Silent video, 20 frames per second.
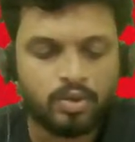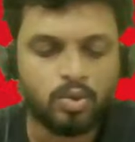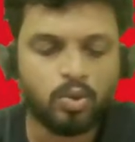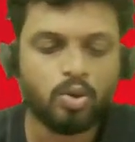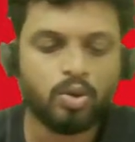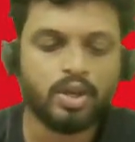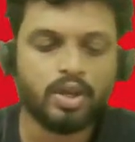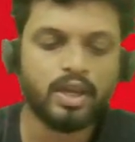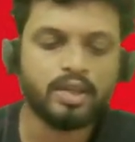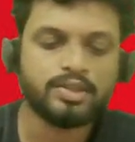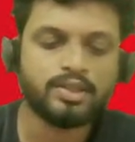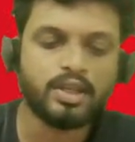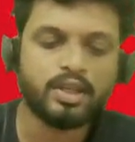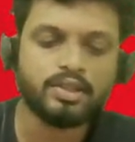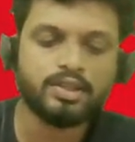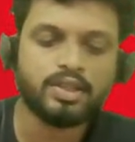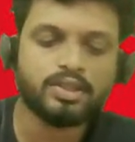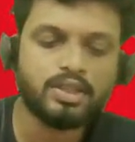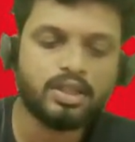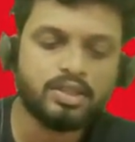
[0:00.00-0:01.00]
ஓகே சரி
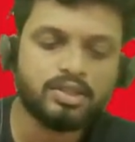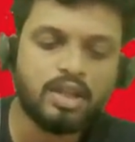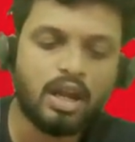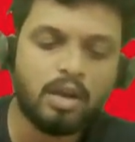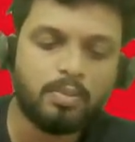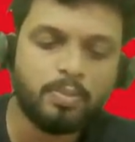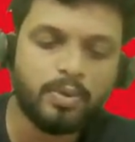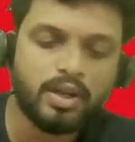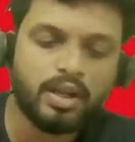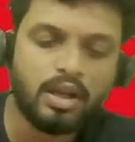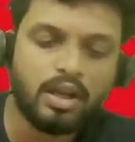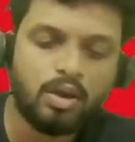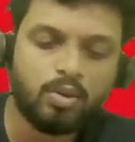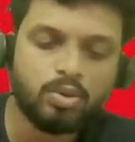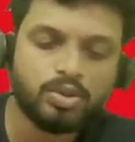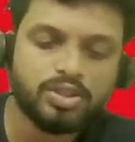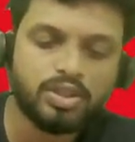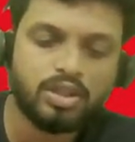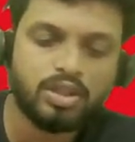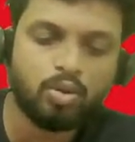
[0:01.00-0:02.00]
செஷனை ஸ்டார்ட் பண்ணிடலாம்
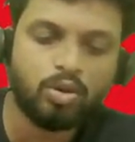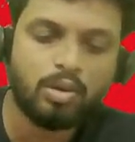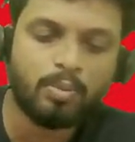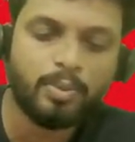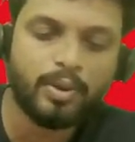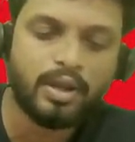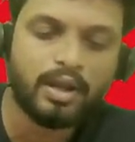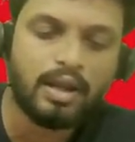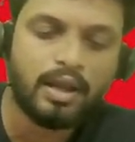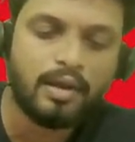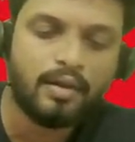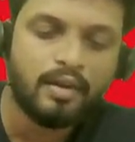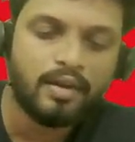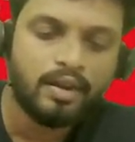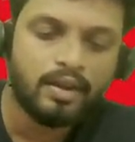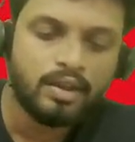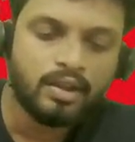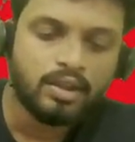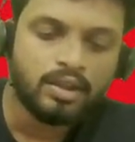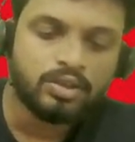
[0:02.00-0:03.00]
கொஷின்க்குள்ளே போயிடலாம்
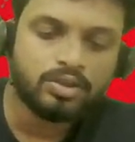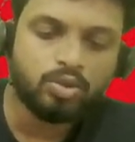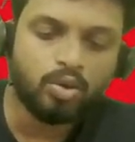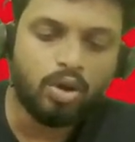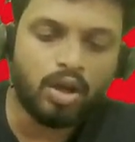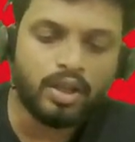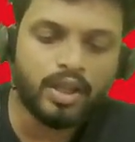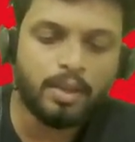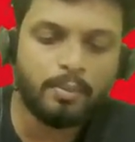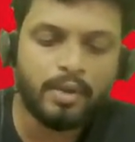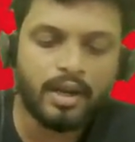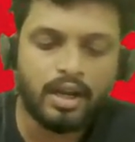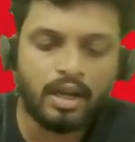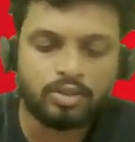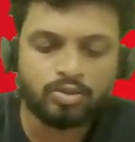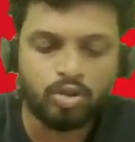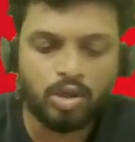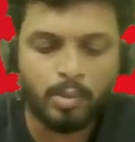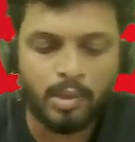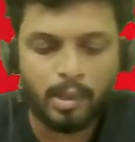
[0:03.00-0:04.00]
ஸோ அதே மாதிரி
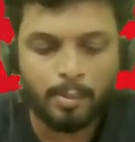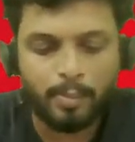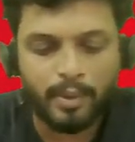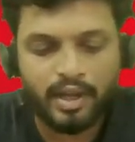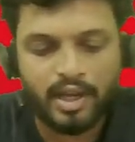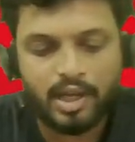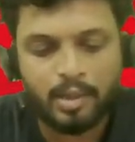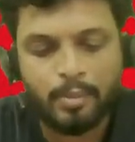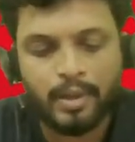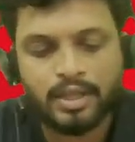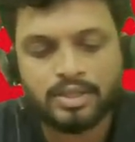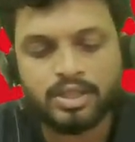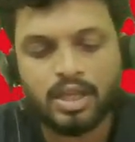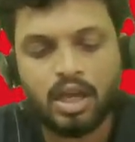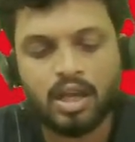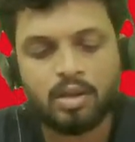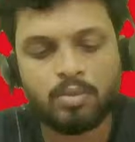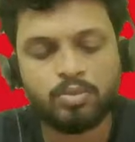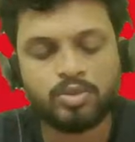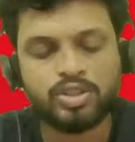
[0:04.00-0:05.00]
நான் சொன்ன மாதிரி பெய்டு பேட்ச்
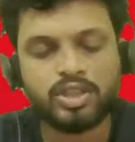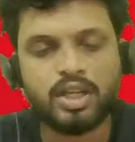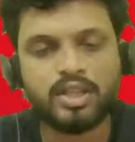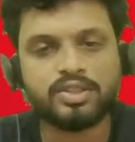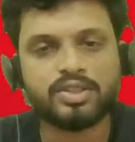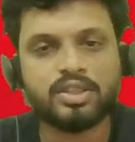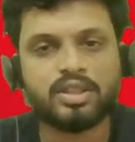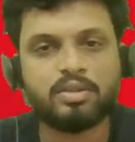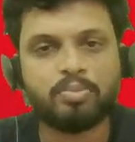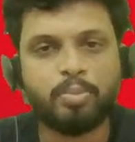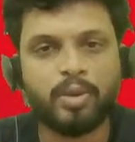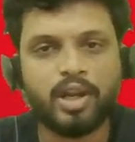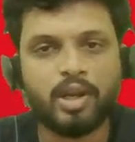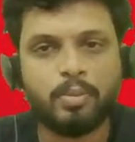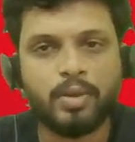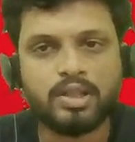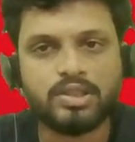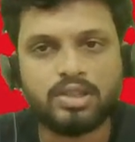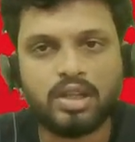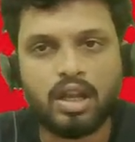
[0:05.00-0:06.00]
ஆரம்பிச்சாச்சு பெய்டு
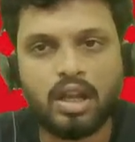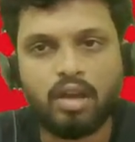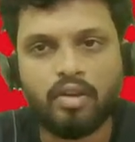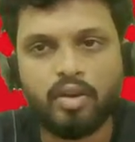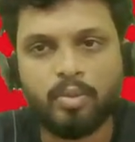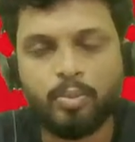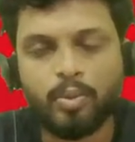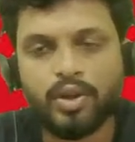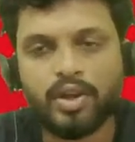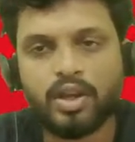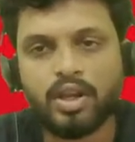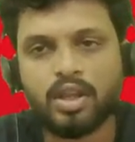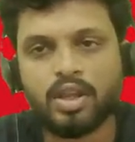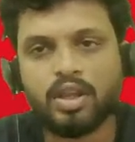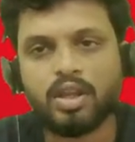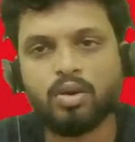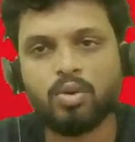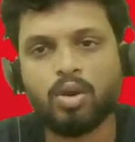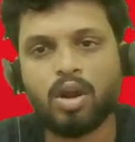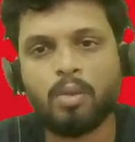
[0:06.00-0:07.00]
பேட்ச் நல்லாவே
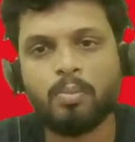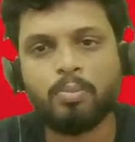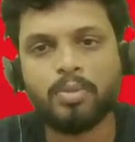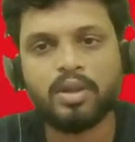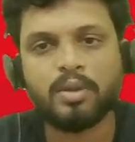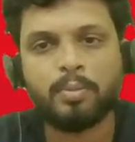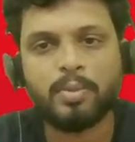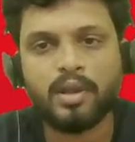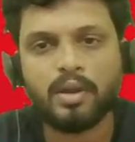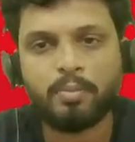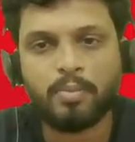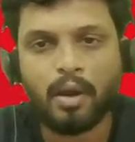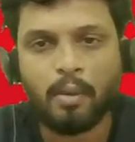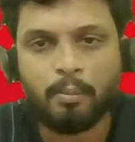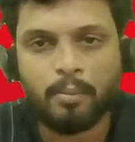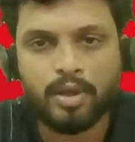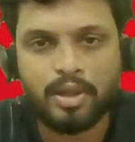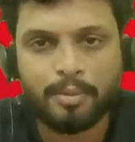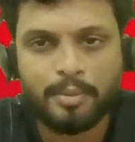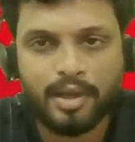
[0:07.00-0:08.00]
போயிட்டுருக்கு ஒரு ஐம்பது பேர்
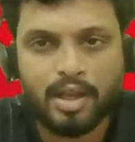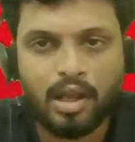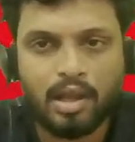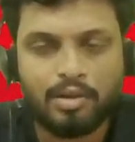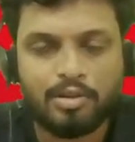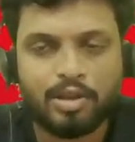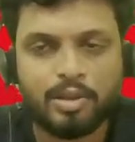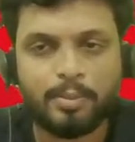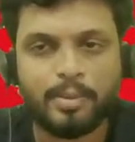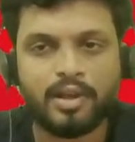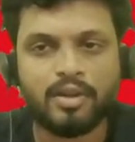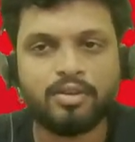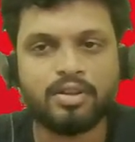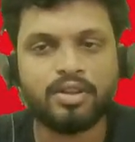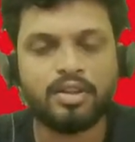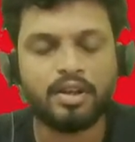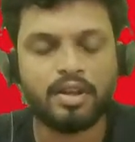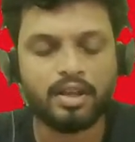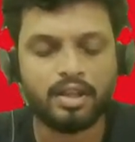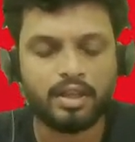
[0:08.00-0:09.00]
ஐம்பது பேர் அறுபது பேர்
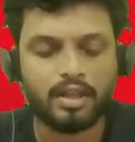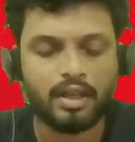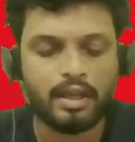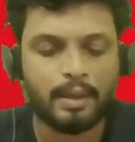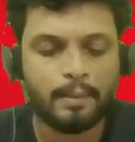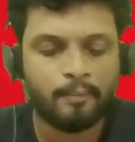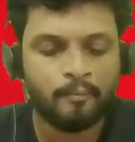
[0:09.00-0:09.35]
வந்துட்டுருக்கீங்க